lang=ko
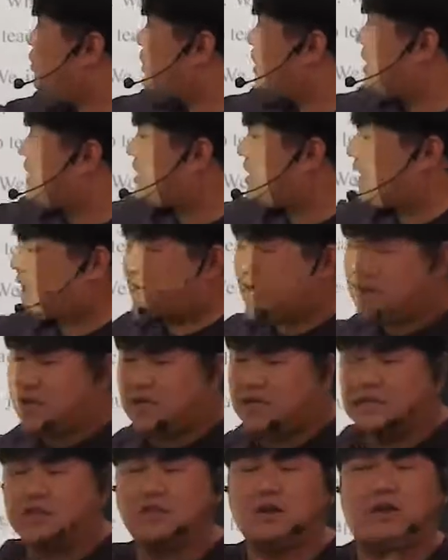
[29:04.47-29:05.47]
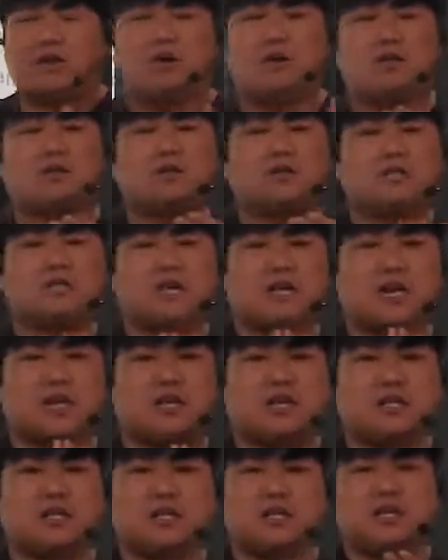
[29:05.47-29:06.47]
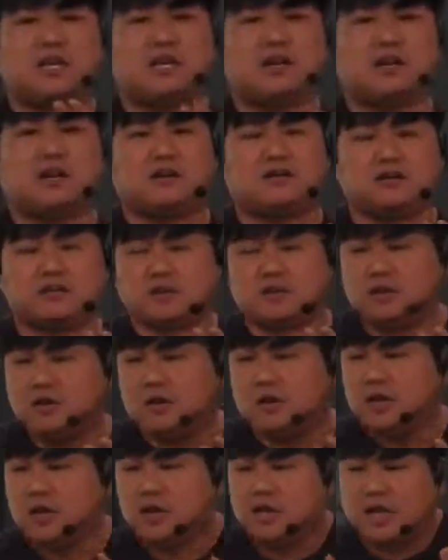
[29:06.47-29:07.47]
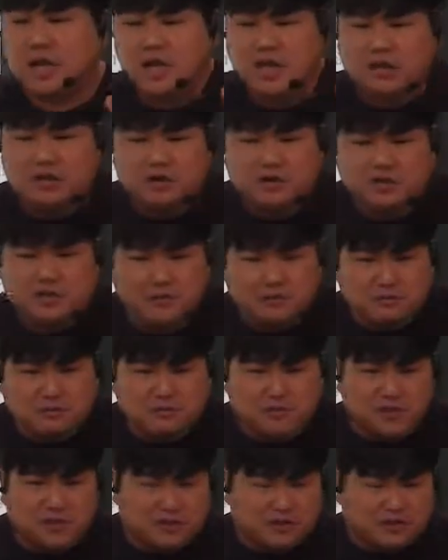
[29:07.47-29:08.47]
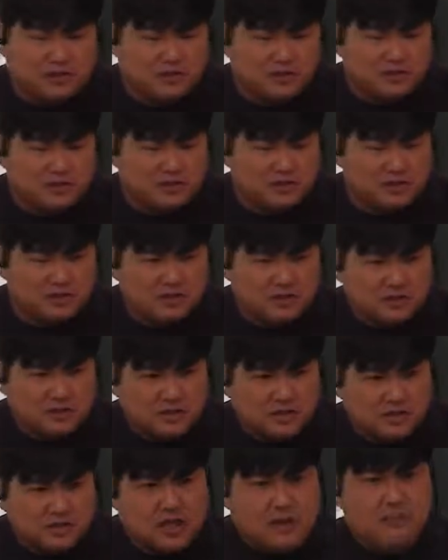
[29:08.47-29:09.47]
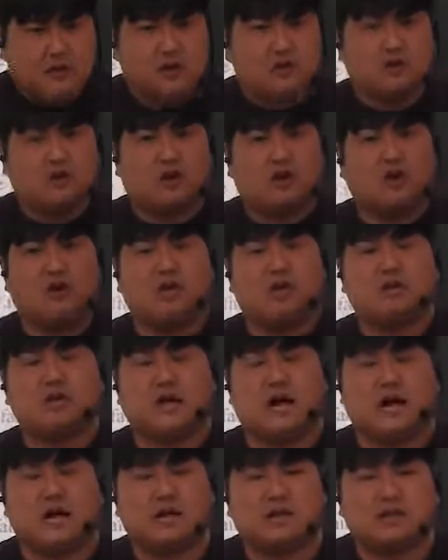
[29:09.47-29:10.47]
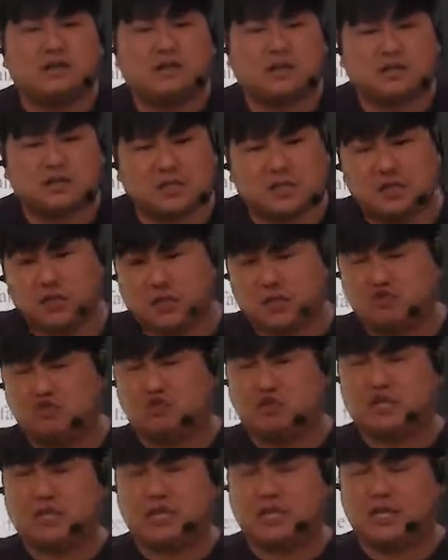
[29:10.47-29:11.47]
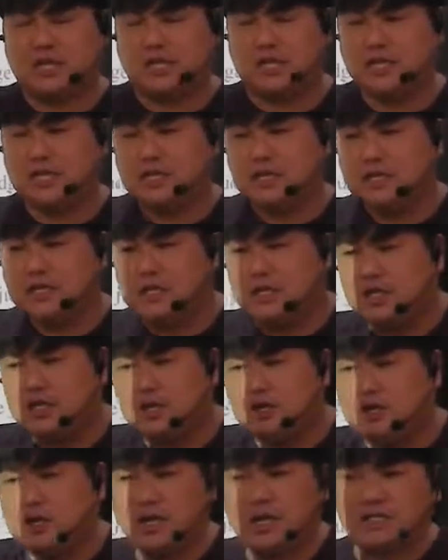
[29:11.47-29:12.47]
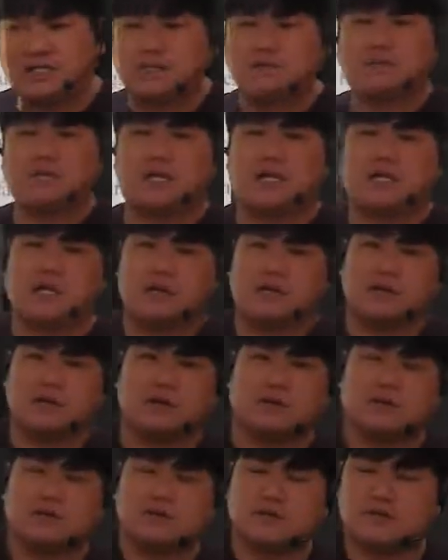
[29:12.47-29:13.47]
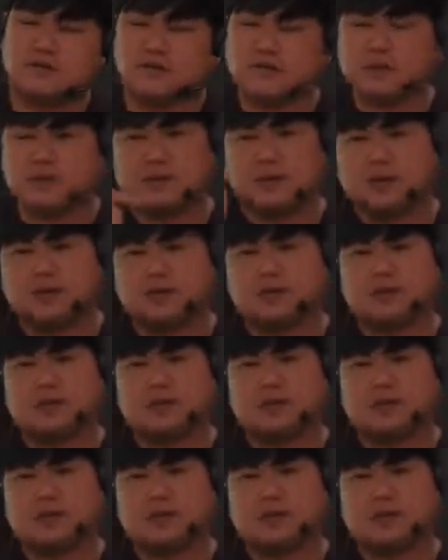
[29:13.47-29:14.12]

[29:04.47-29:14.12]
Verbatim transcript: 대항하는 억제하는 기계라는 거죠. 그러니까 내가 이걸 참으면 그 다음엔 더 나한테 제대로 안 줄 테니 이걸 내가 참지 않겠다 이거야. 상대방한테